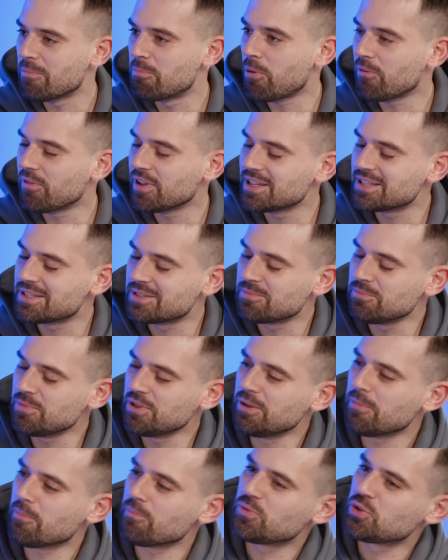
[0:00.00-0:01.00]
Powiedz
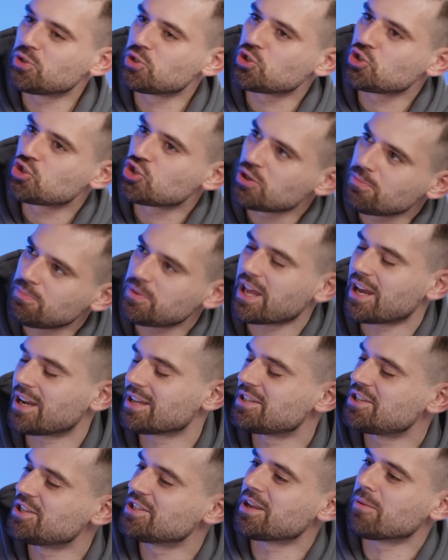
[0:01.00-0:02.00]
mi, czym
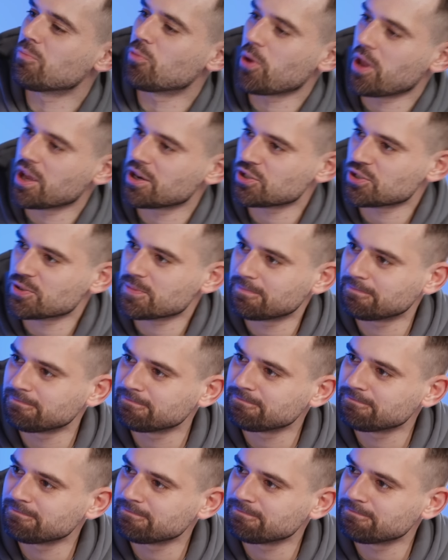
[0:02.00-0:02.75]
teraz się zajmujesz?